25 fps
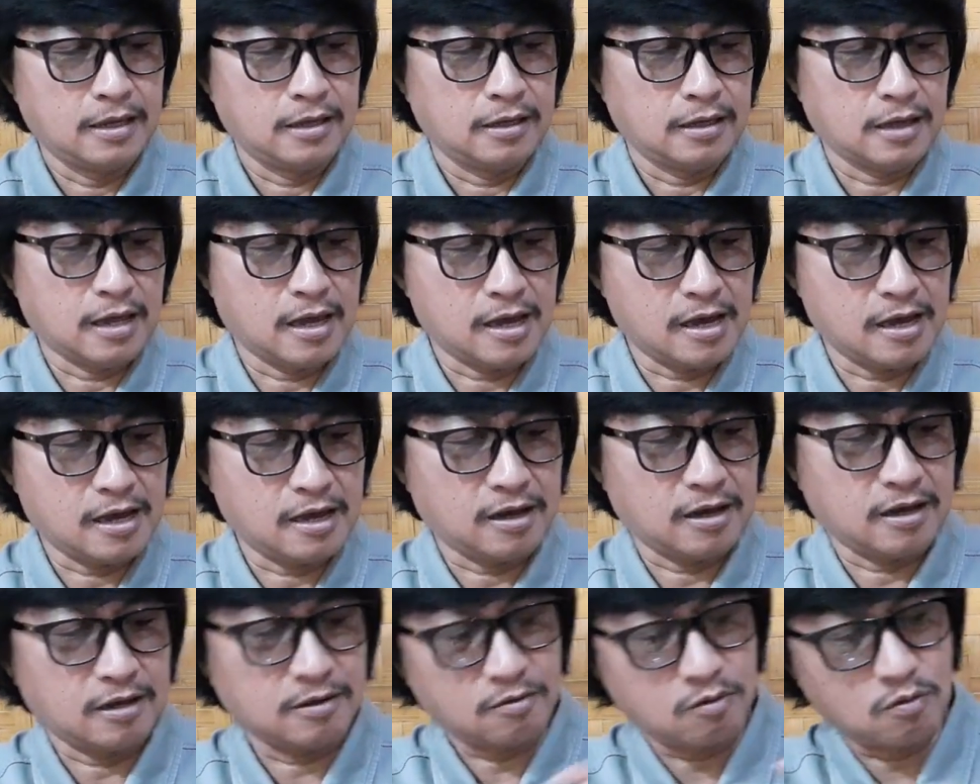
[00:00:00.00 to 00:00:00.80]

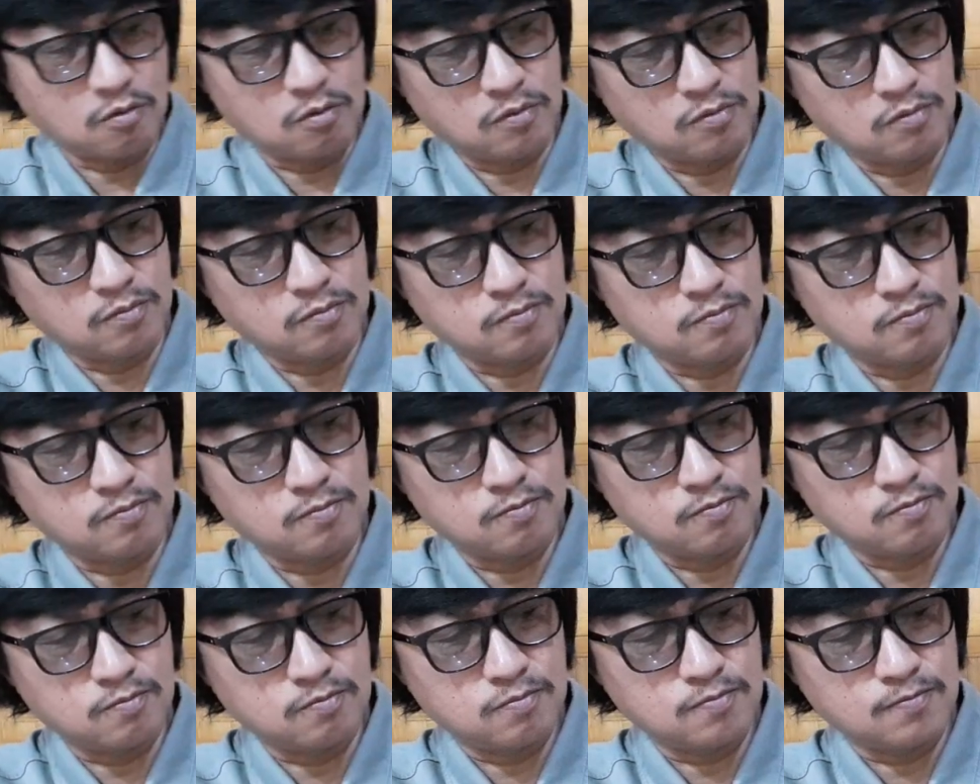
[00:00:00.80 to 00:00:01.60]
Uh, kung
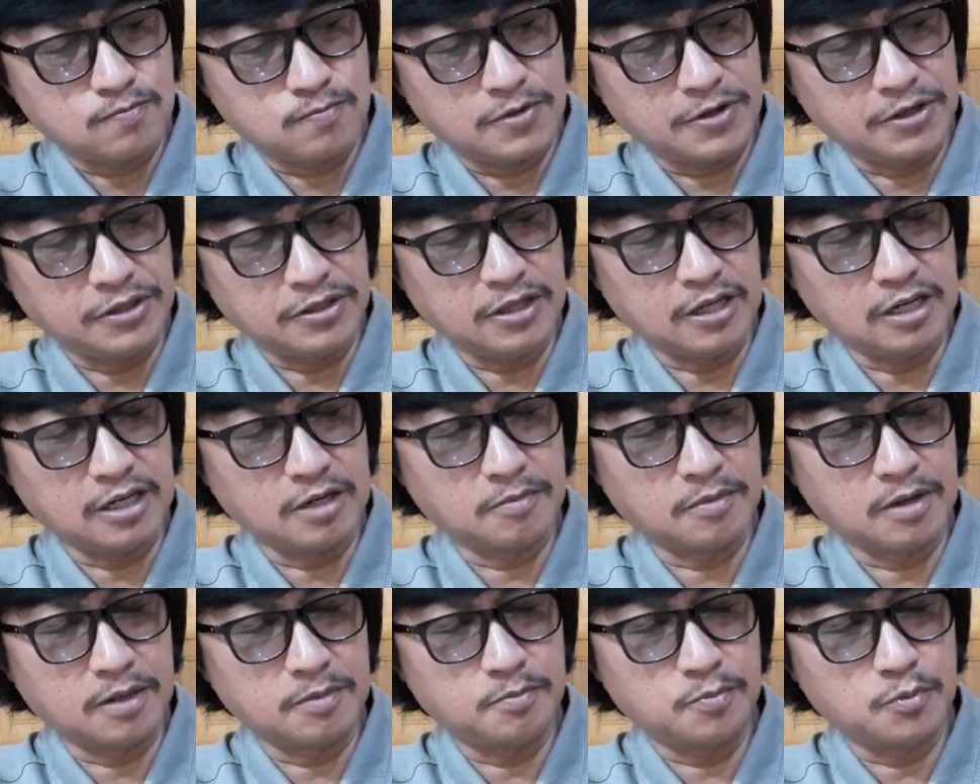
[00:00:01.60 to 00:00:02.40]
hindi
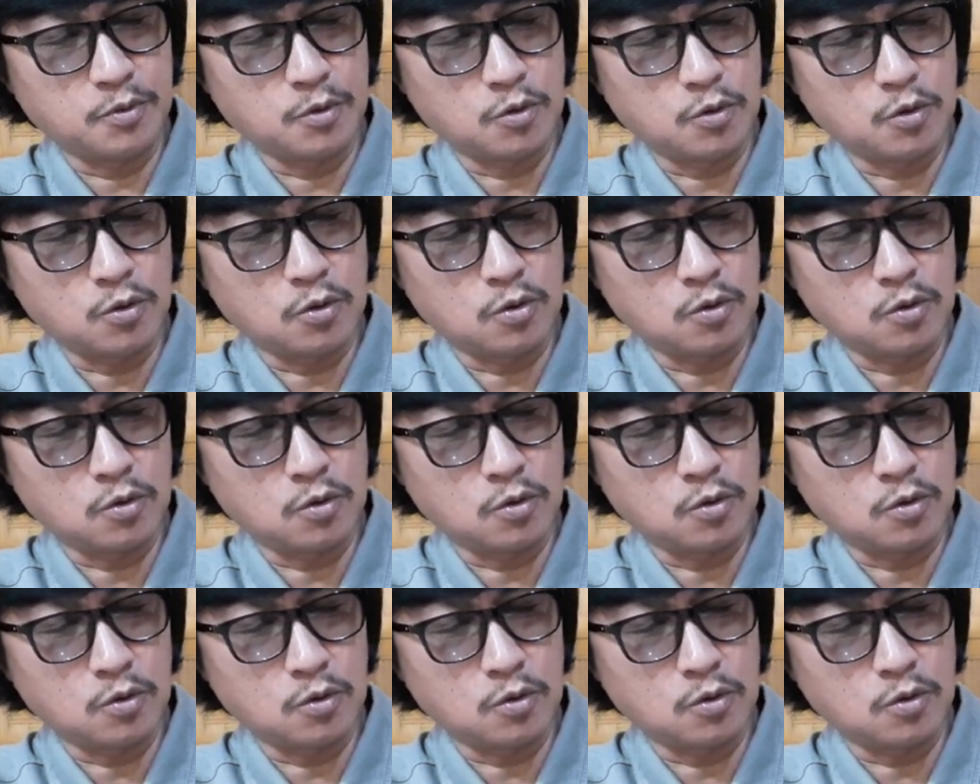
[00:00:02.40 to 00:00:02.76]
naman po